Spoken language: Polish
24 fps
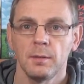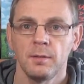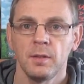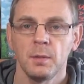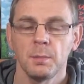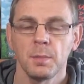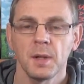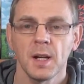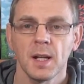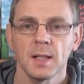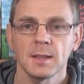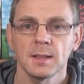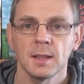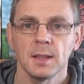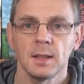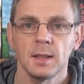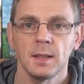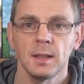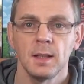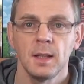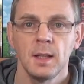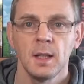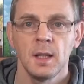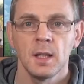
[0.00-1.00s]

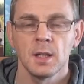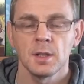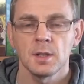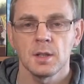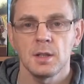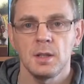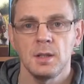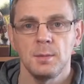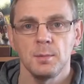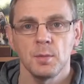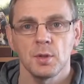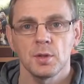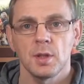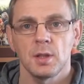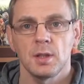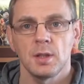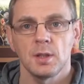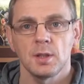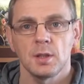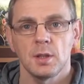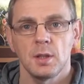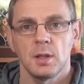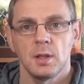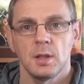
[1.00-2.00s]
wypraskę, czyli można
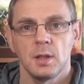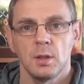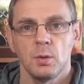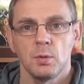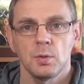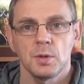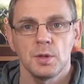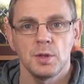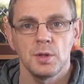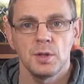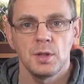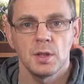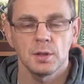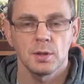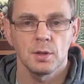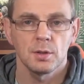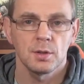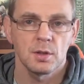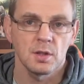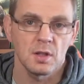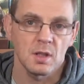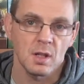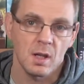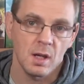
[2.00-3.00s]
też nauczyć
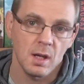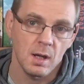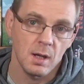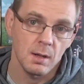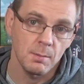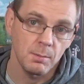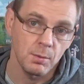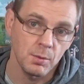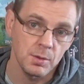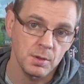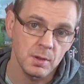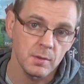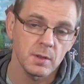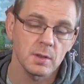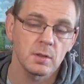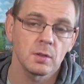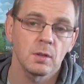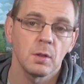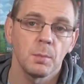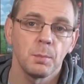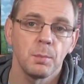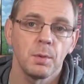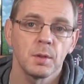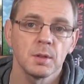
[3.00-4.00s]
dziecko, że trzeba później
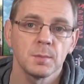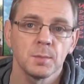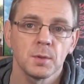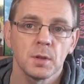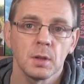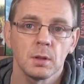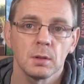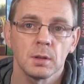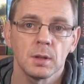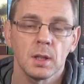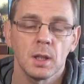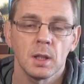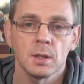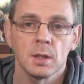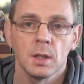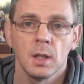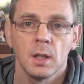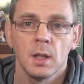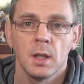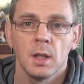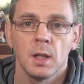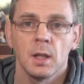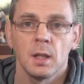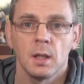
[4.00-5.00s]
wszystko
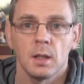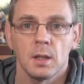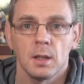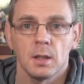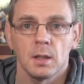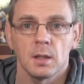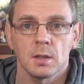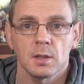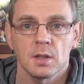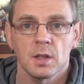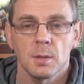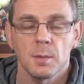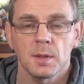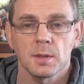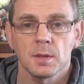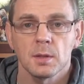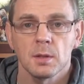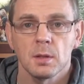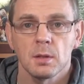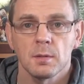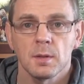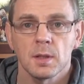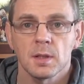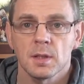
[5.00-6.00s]
posprzątać, e, trzeba
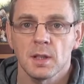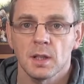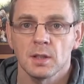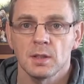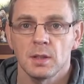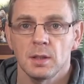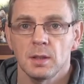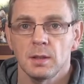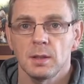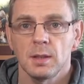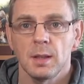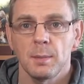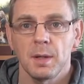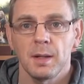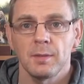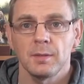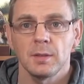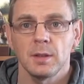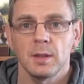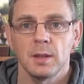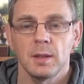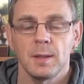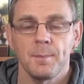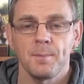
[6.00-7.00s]
schować, także
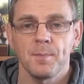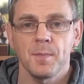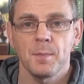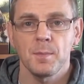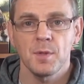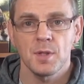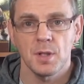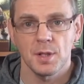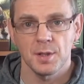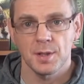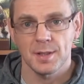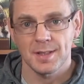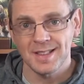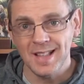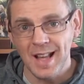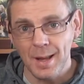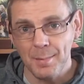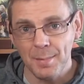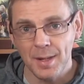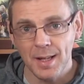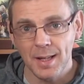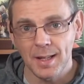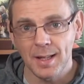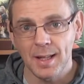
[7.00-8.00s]
naprawdę myślę, że
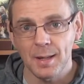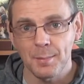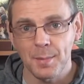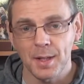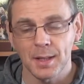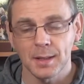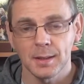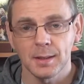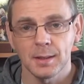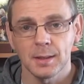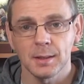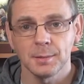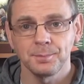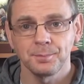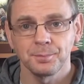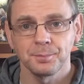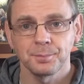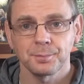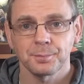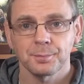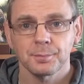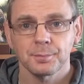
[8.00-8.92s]
same elementy